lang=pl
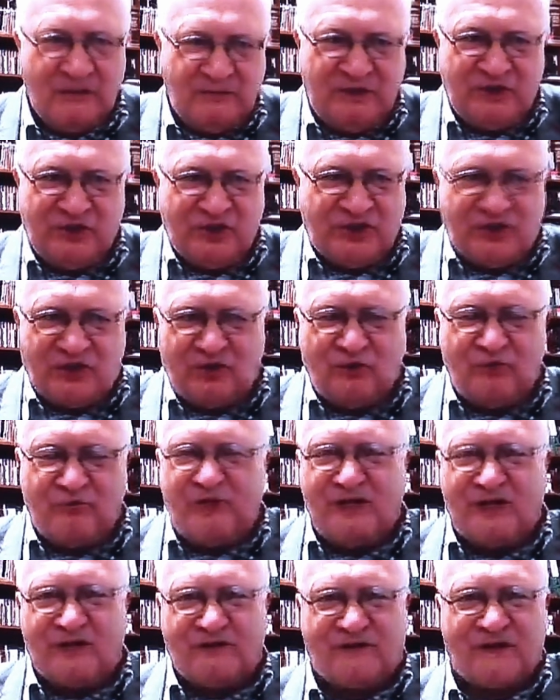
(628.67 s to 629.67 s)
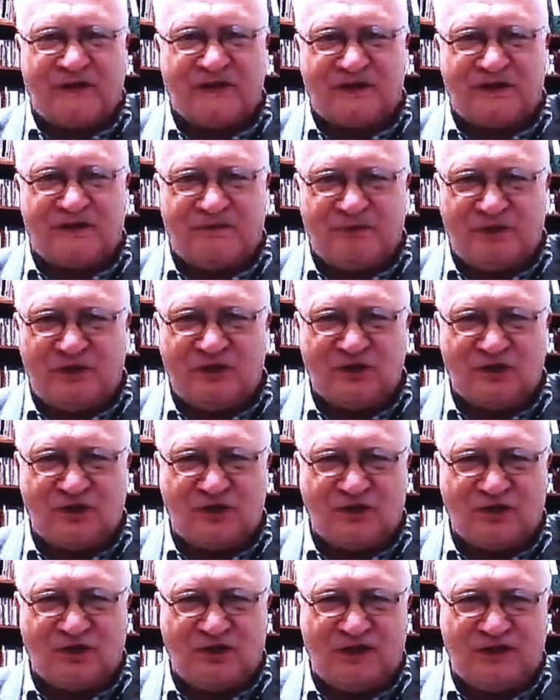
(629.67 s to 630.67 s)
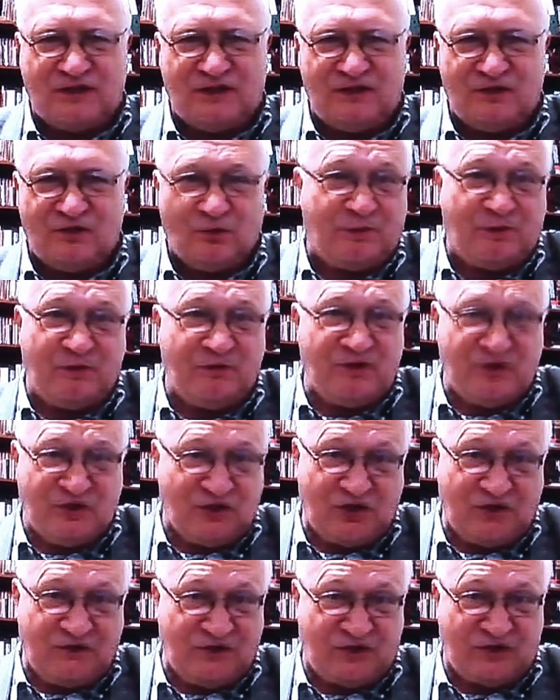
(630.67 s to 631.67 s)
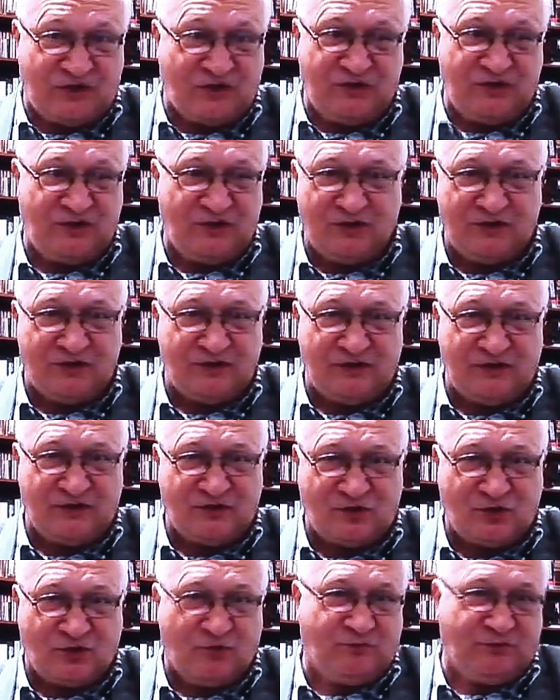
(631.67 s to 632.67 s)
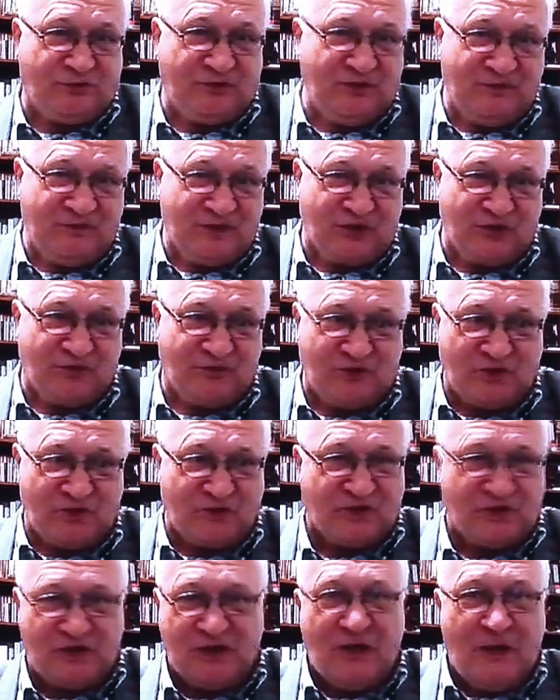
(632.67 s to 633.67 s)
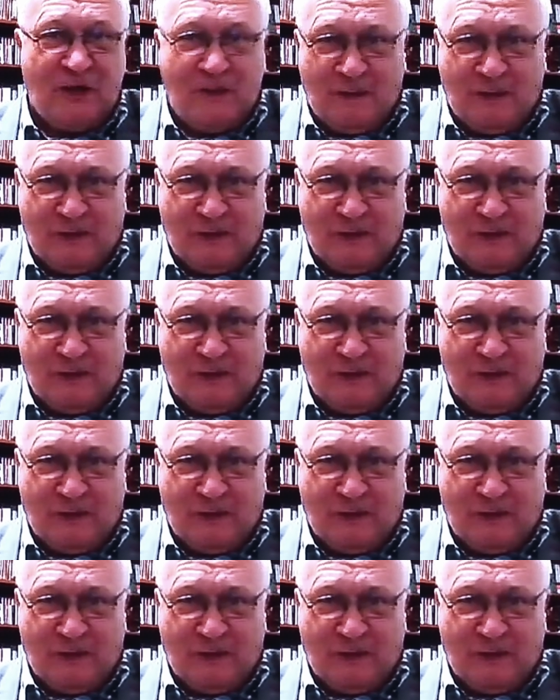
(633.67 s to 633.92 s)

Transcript: Mi dzisiaj umiera facet 50-letni, zupełnie zdrowy z koliną i szczupły i bez obciążeń.